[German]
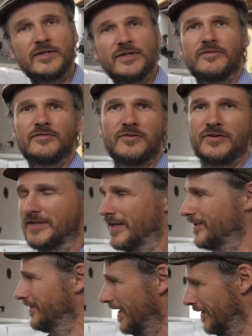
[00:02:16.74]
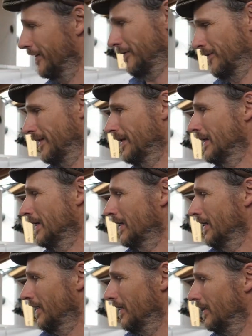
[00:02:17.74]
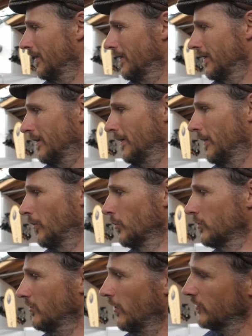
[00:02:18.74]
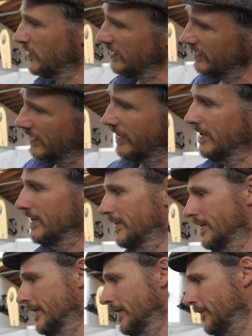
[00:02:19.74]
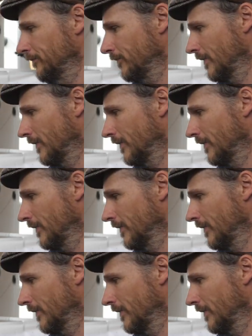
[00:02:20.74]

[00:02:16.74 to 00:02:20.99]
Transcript: wie, wie wir das nennen. Sehr schön. Äh, und aus dieser Idee